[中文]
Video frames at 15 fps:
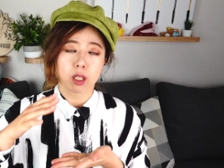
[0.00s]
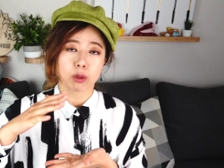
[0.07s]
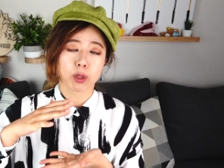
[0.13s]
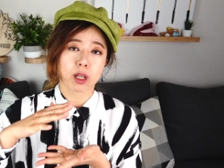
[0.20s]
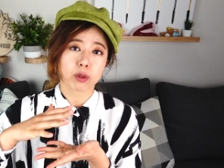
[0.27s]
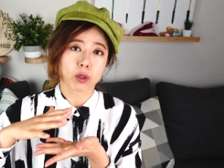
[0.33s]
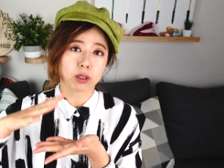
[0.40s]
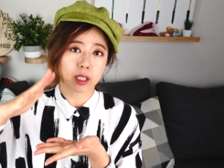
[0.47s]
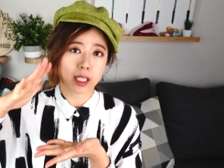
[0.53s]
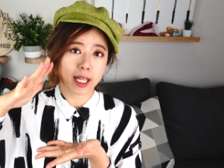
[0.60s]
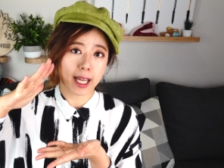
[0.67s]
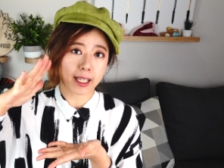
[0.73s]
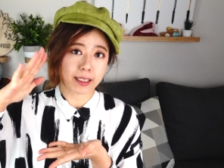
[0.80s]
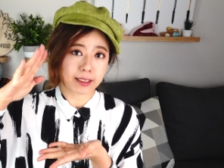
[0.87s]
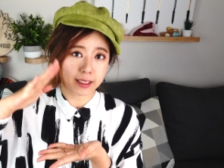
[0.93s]
虽然说你一
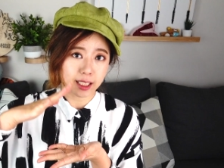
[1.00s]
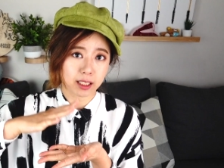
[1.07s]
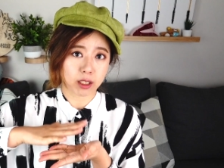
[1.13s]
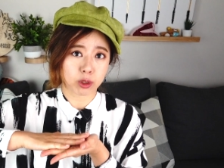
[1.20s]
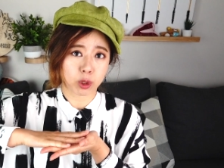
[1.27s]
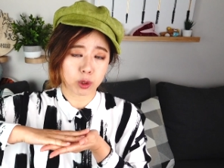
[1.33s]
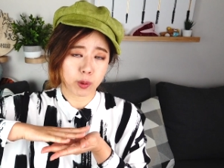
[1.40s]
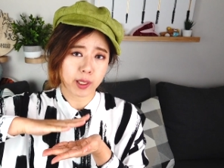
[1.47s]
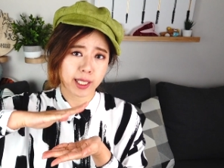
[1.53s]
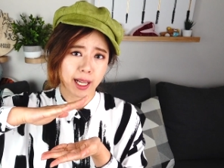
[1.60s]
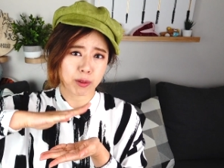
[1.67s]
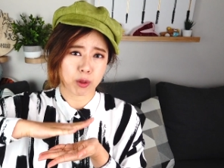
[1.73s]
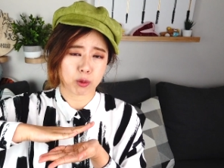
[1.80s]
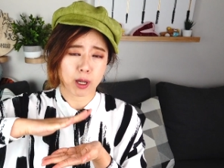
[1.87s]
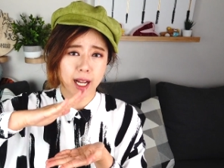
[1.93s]
开始煎的时候你会
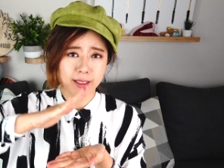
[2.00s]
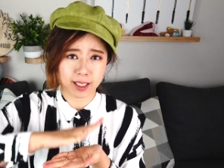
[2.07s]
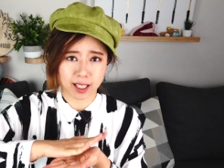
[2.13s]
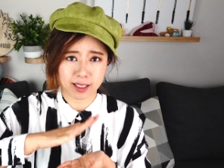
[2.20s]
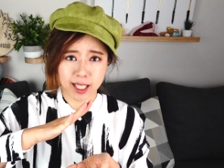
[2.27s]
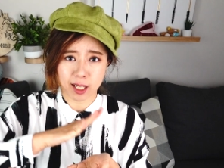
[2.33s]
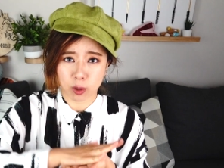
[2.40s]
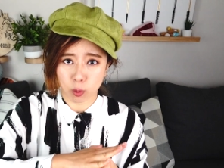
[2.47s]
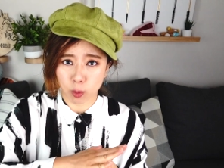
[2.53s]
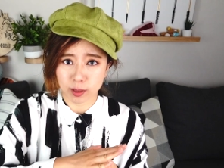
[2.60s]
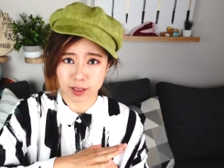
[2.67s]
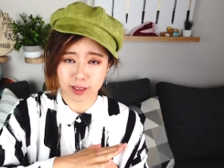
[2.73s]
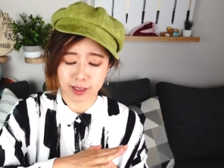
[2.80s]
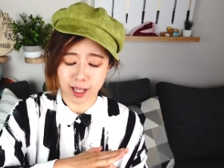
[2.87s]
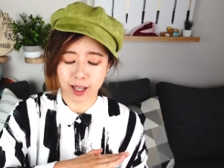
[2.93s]
感觉说它粘在锅
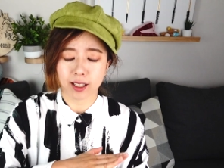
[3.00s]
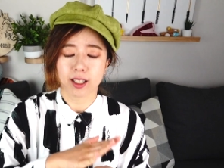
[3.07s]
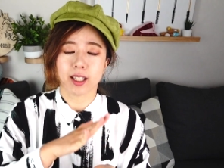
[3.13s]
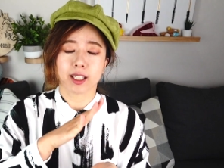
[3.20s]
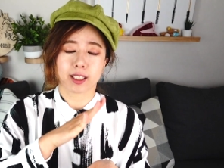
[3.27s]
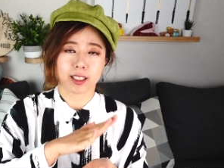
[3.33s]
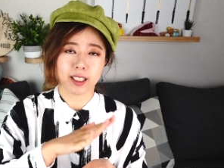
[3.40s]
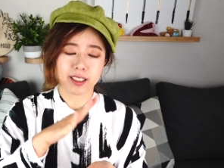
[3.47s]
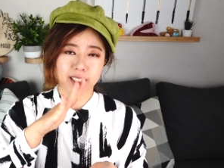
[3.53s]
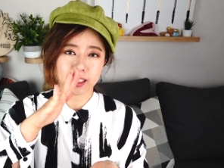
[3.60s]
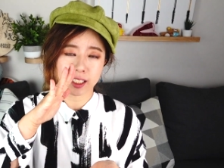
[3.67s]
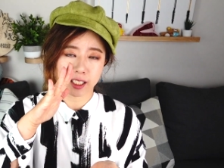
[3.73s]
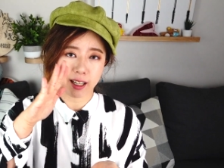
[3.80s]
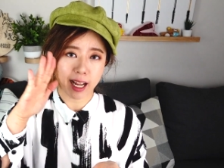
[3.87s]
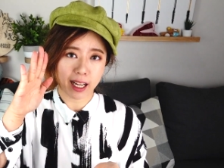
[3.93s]
子上，可是其实
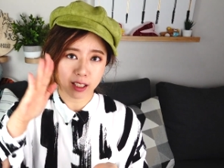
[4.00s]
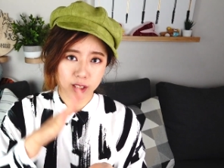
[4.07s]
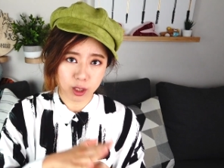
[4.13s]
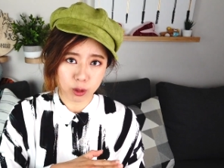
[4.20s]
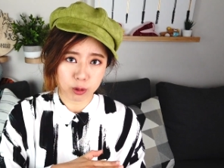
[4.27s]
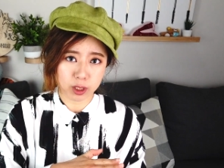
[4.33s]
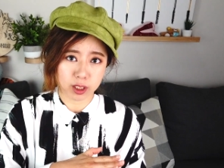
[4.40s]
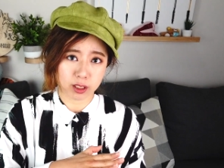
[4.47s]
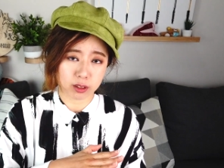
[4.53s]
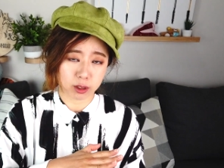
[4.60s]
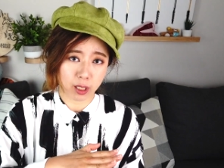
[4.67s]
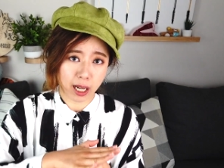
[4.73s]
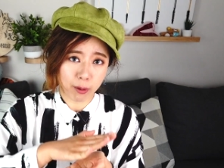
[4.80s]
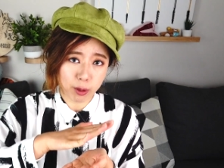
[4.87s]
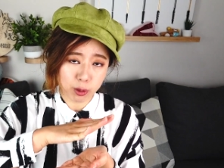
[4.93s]
等到它够热的时
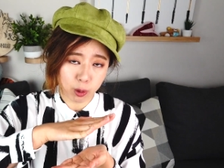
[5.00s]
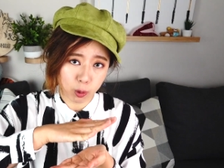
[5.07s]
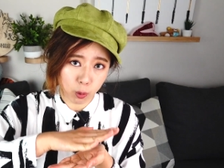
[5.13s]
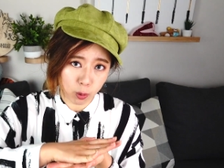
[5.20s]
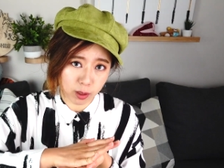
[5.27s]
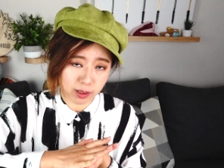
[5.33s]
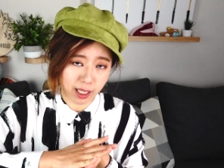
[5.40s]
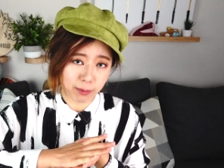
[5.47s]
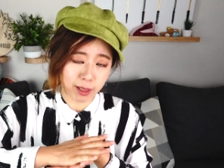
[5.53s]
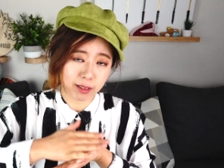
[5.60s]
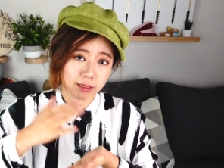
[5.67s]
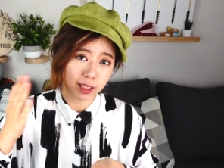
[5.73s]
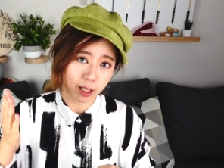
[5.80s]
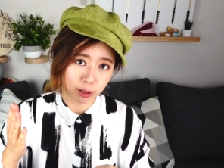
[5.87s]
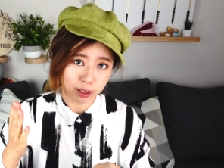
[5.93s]
候，它会从锅子上
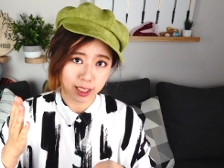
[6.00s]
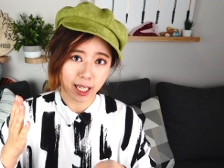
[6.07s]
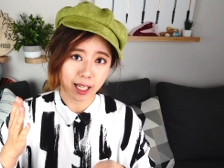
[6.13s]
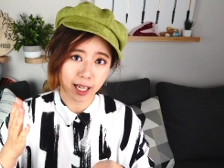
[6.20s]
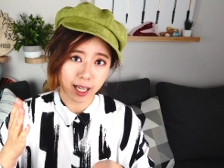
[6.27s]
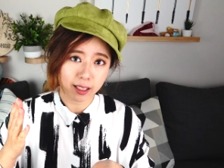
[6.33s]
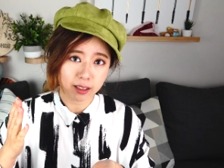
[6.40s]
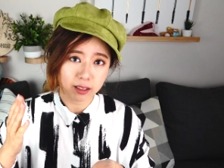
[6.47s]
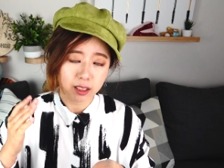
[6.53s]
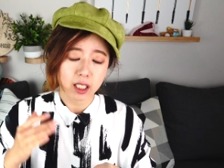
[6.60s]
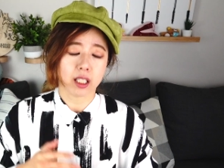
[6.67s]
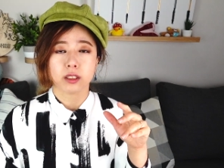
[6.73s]
面掉下来的。